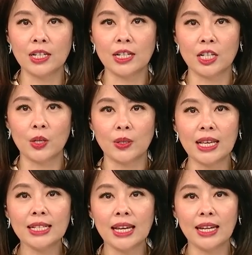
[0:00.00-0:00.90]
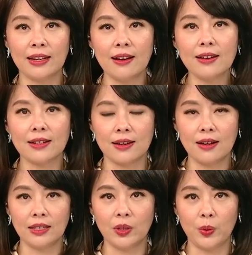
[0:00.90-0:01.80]
是只有三千零二十
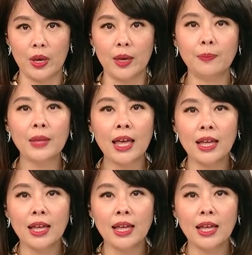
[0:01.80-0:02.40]
二亿元。